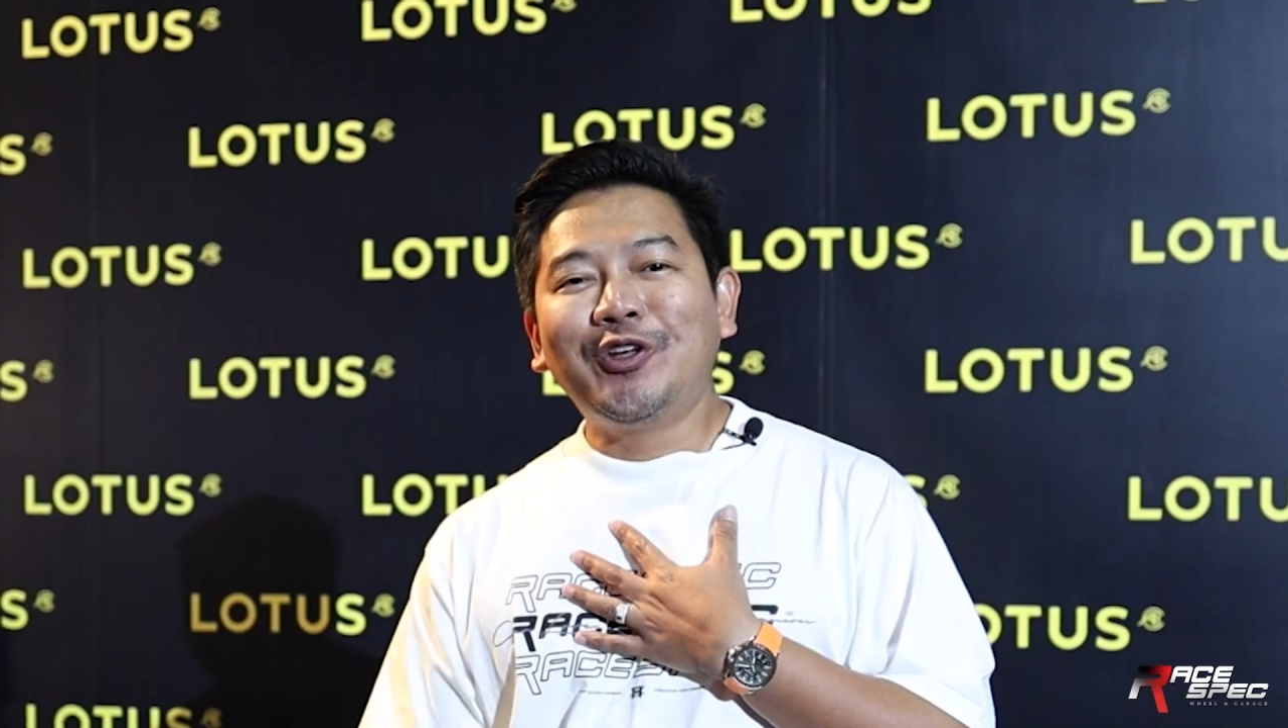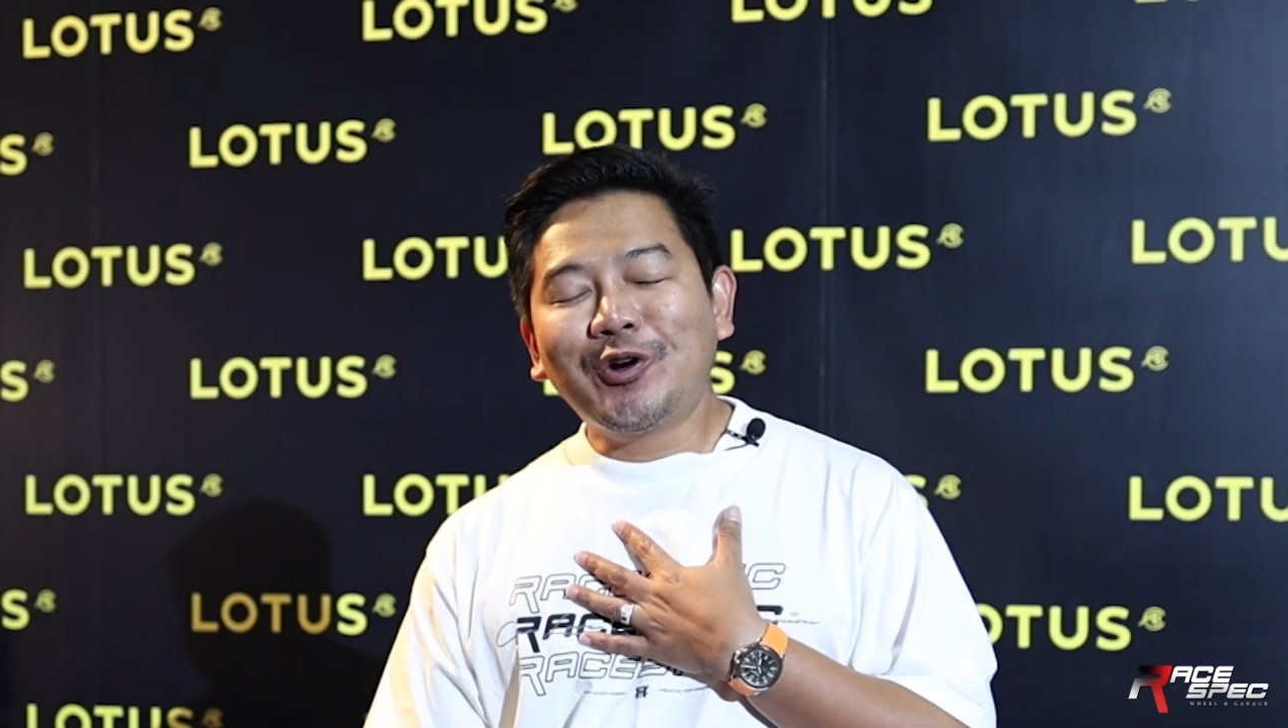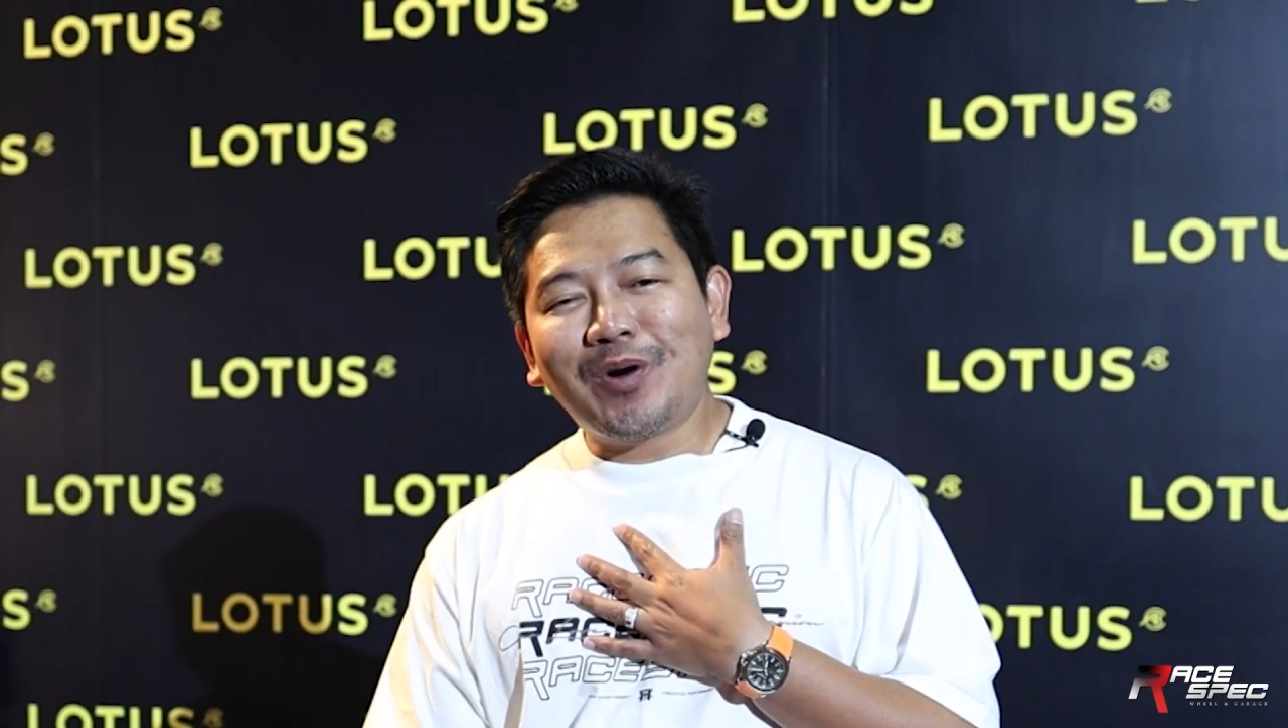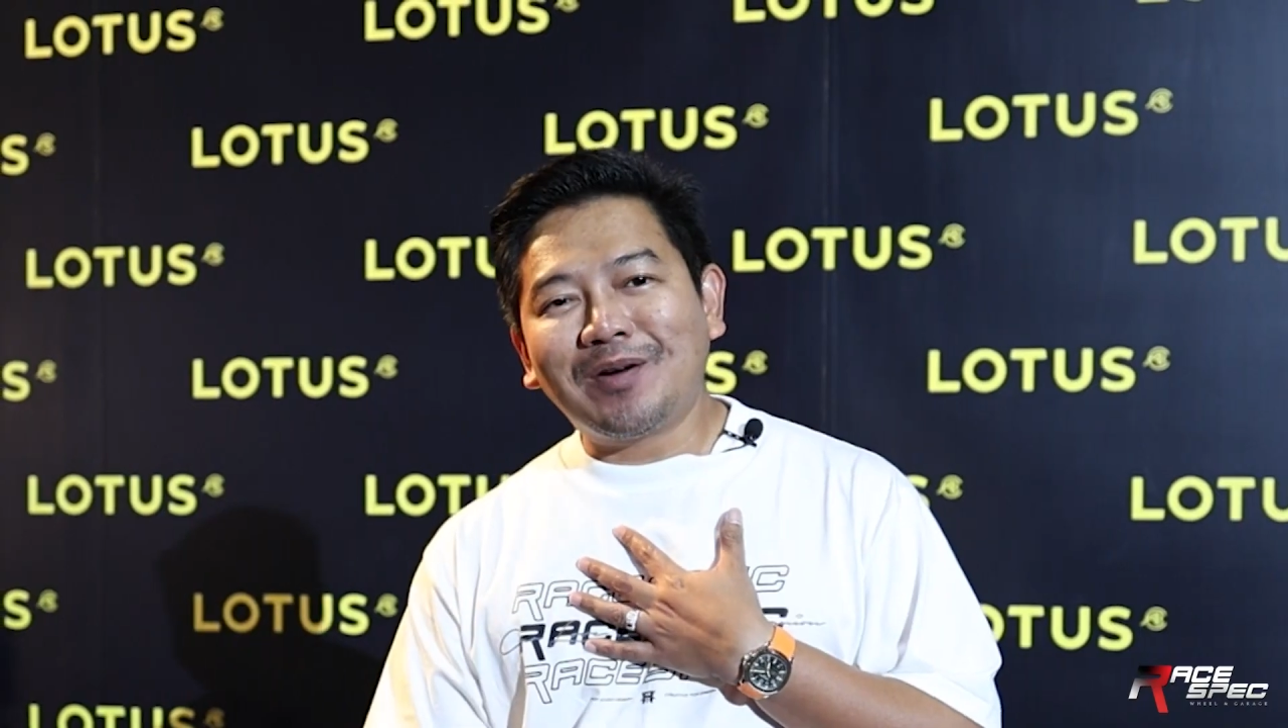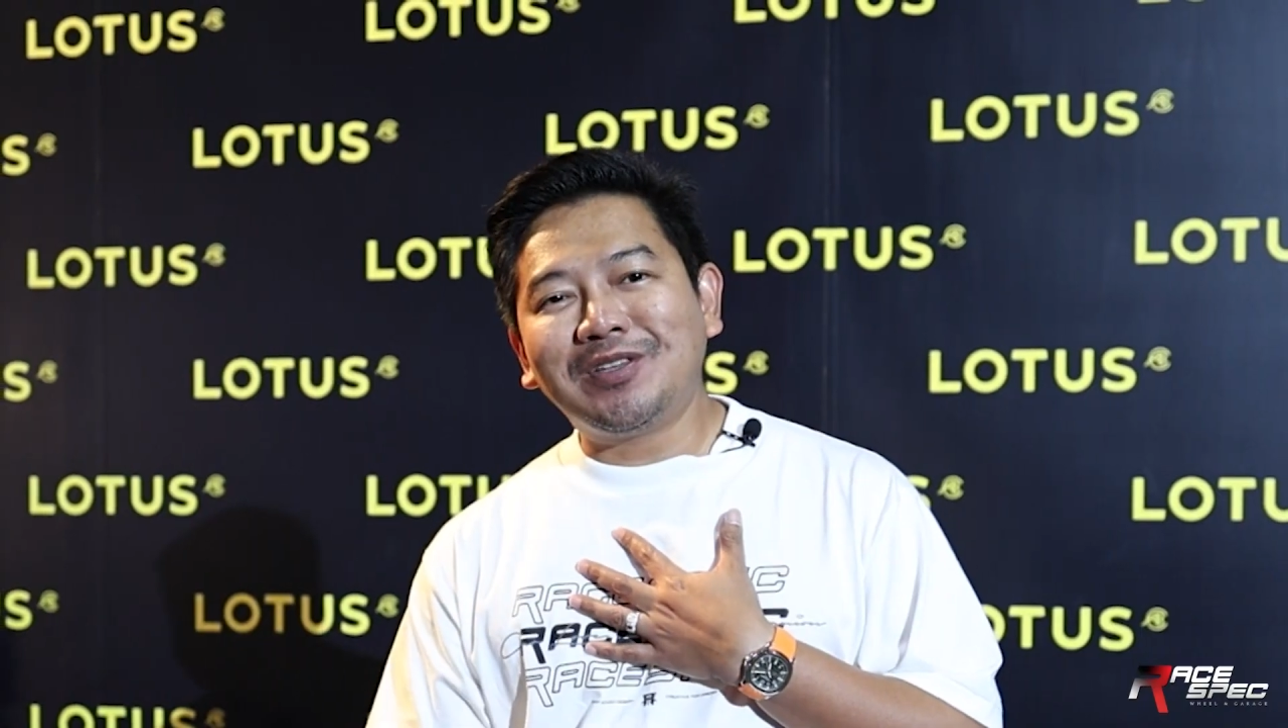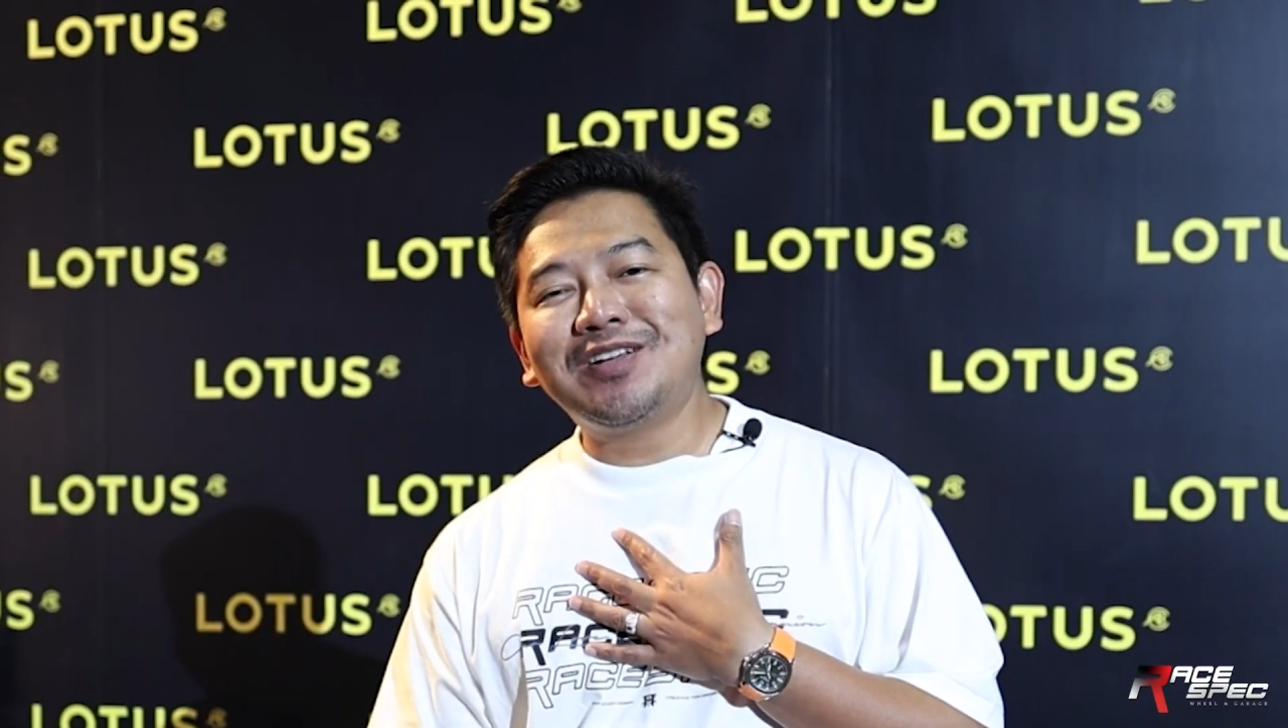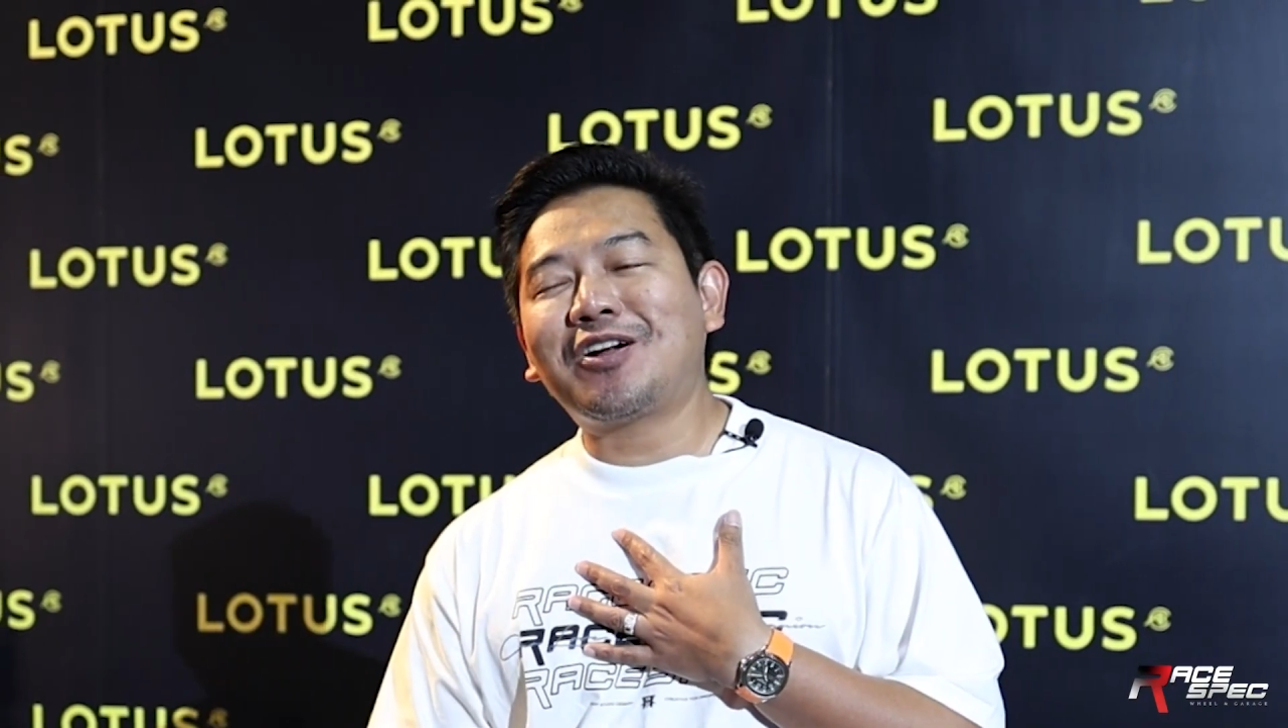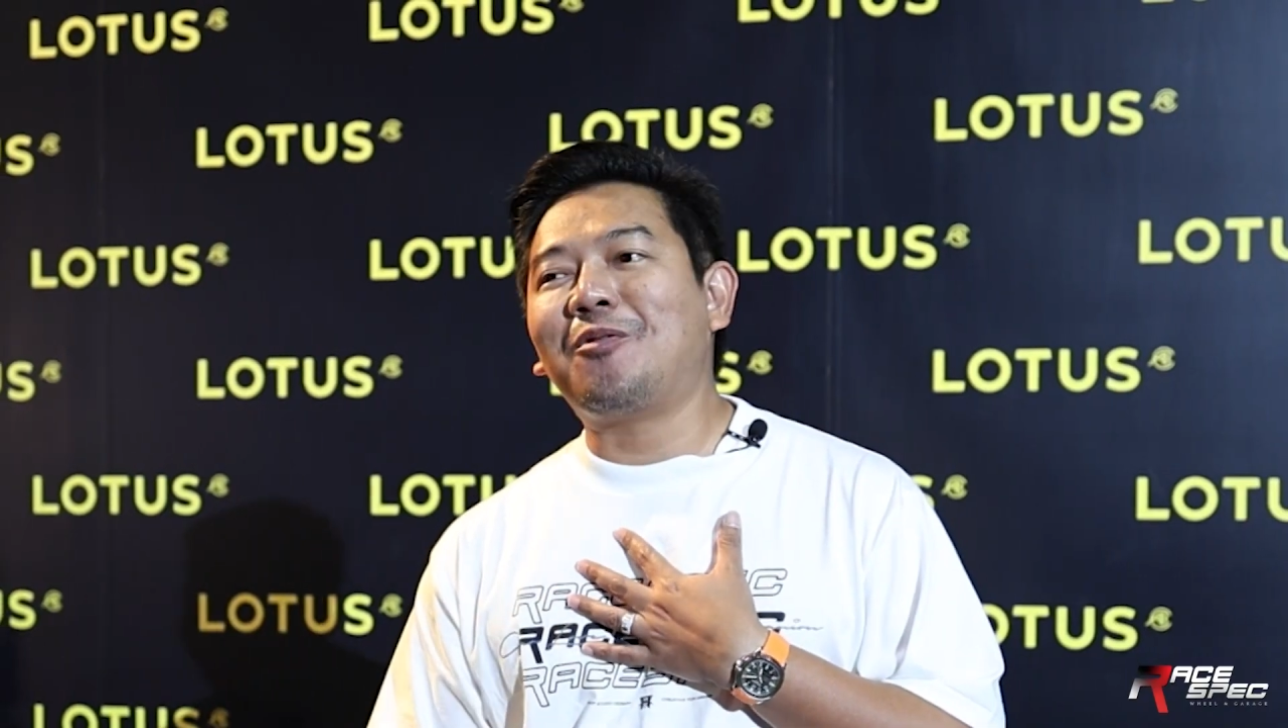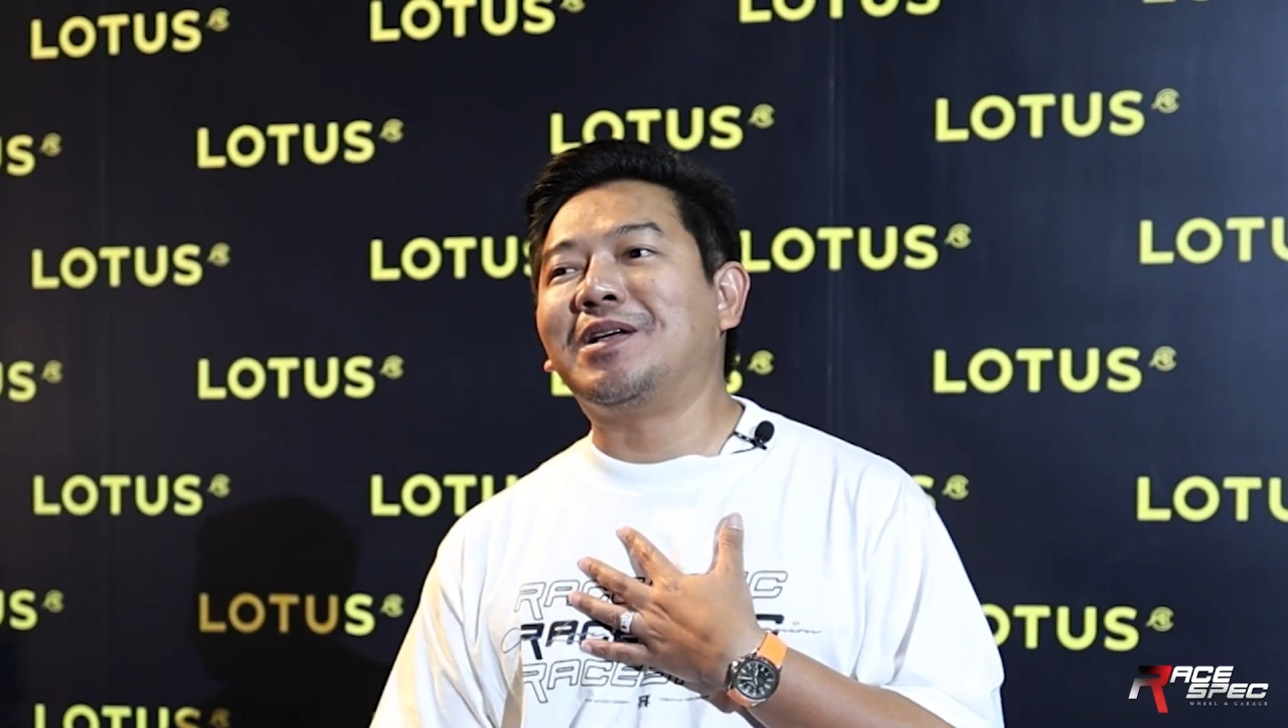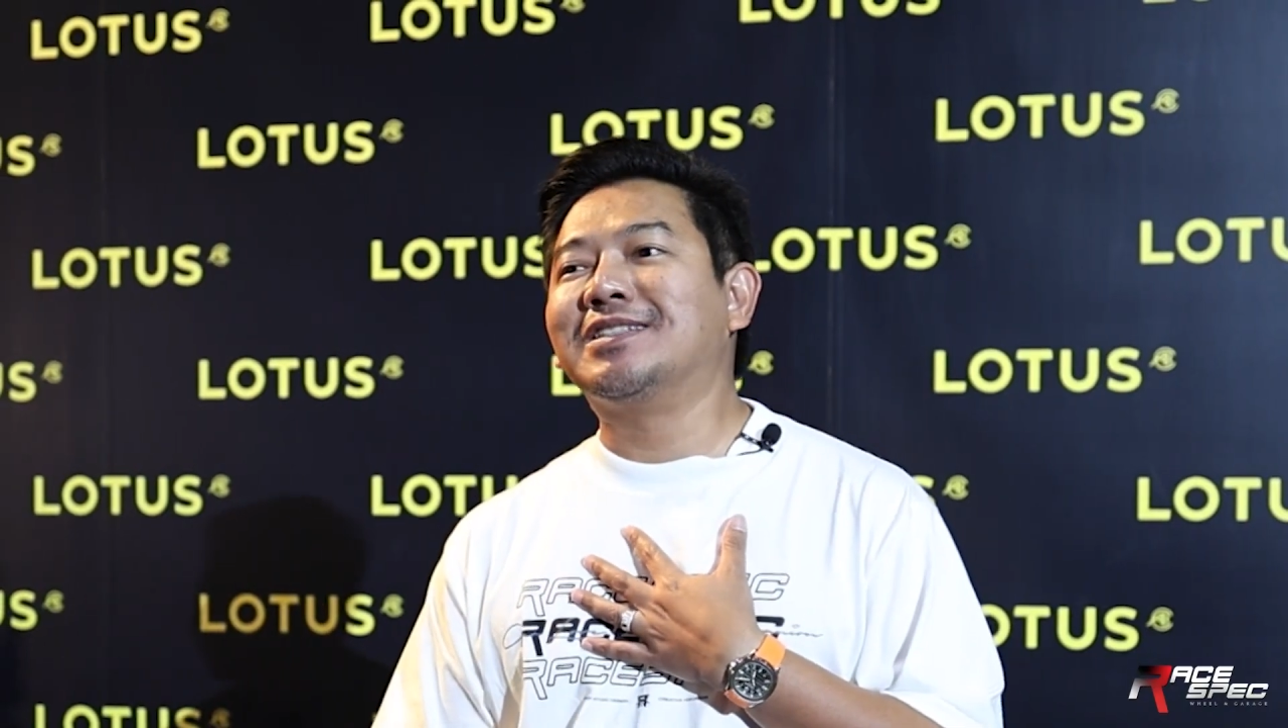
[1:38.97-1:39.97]
ด้วยความที่
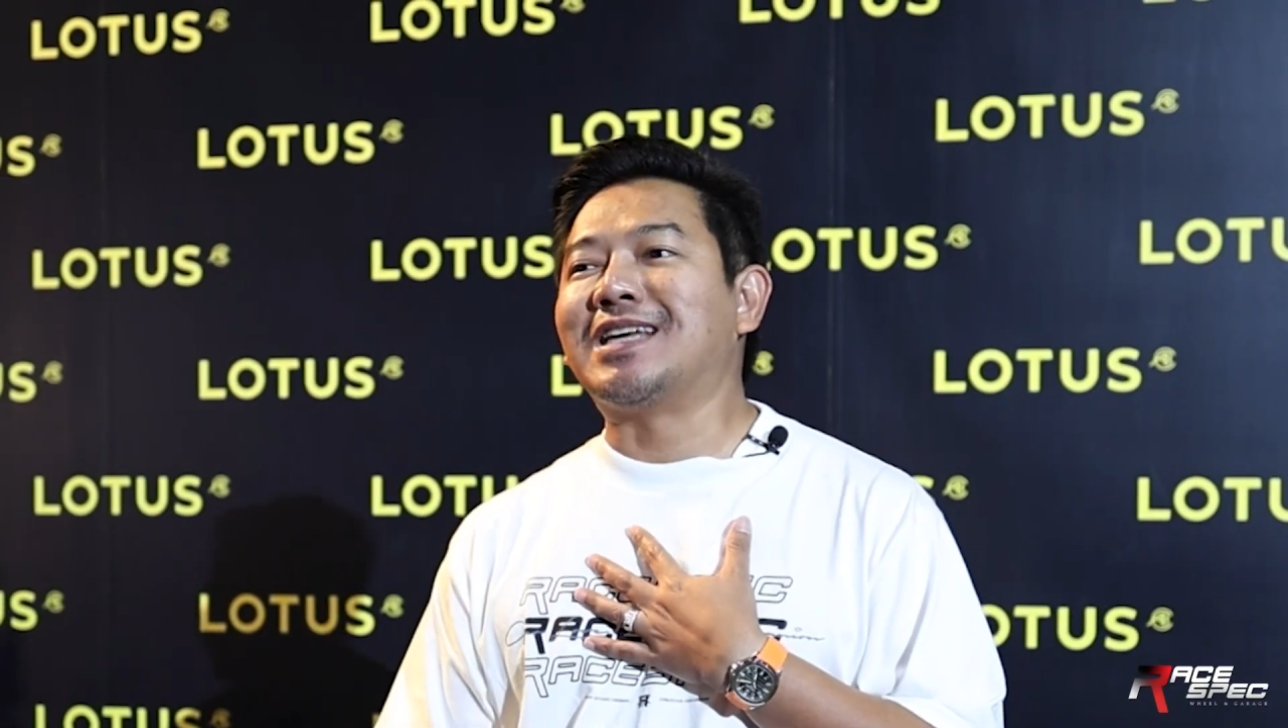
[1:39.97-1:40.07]
เราเป็น